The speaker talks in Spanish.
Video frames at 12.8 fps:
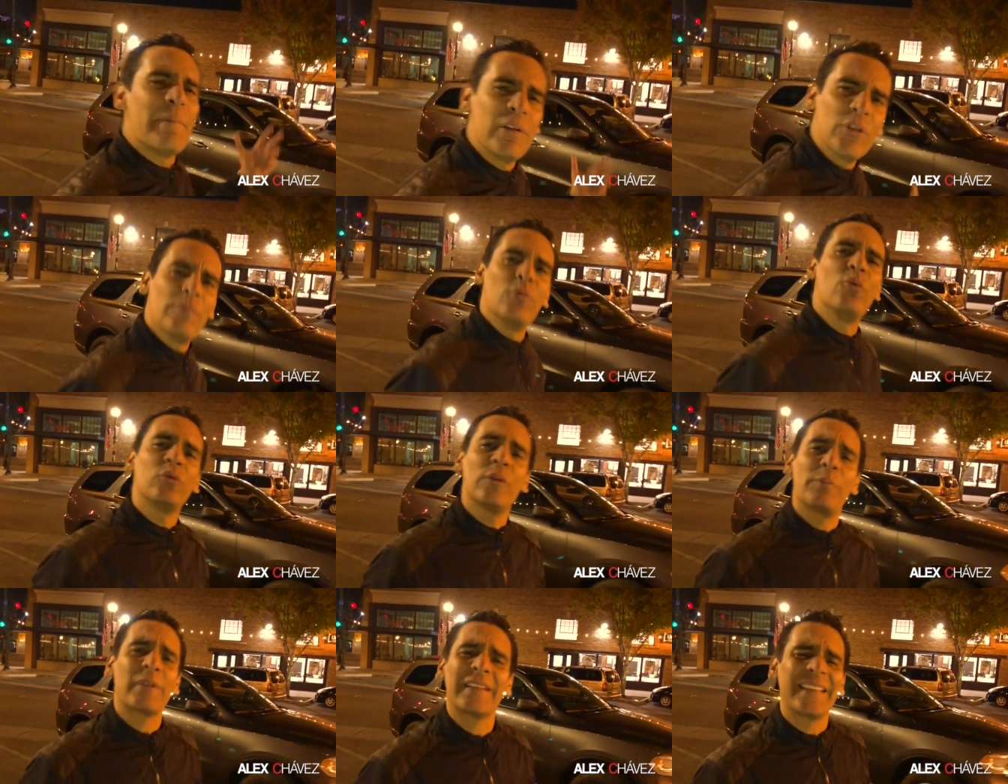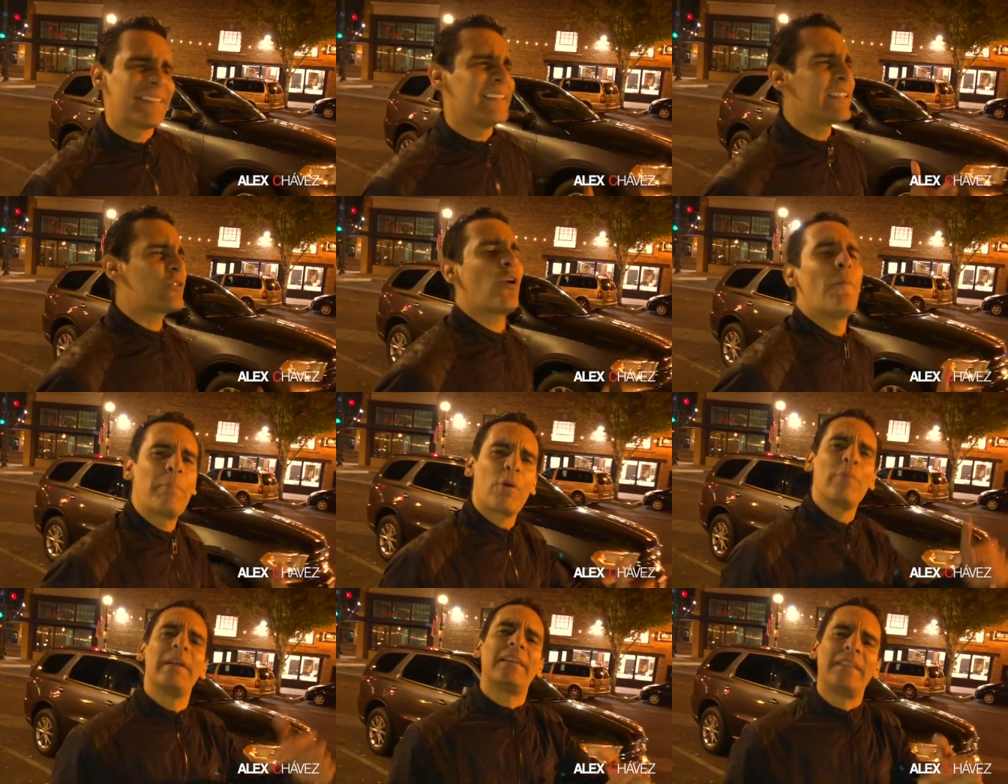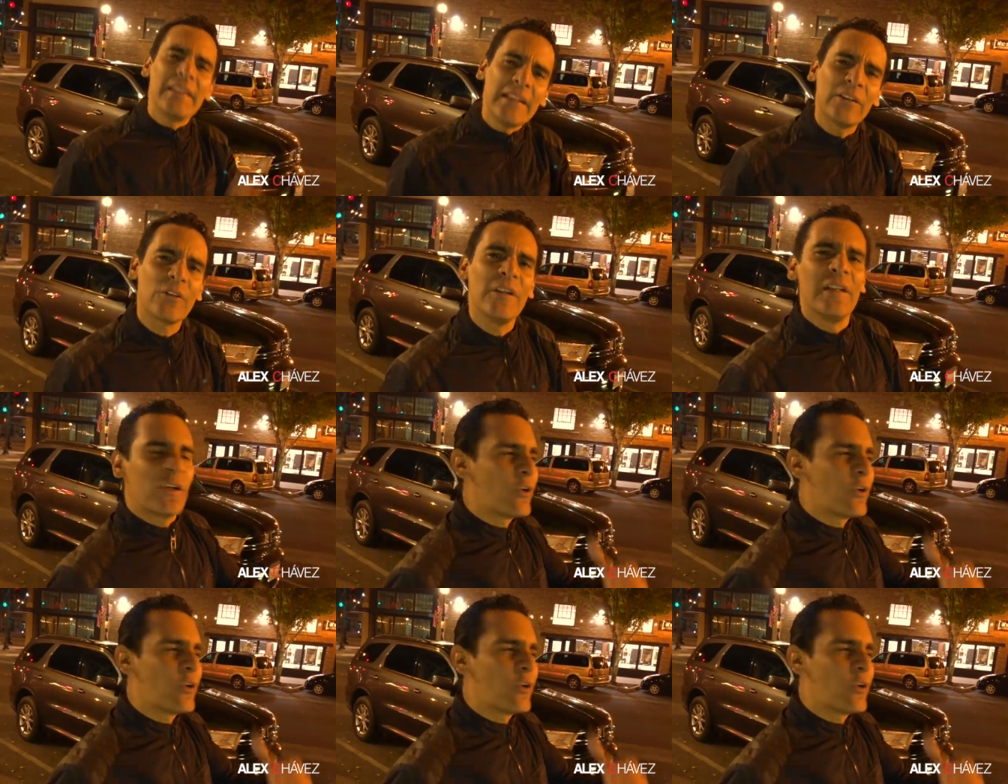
a medio mundo porque te sientes comprometido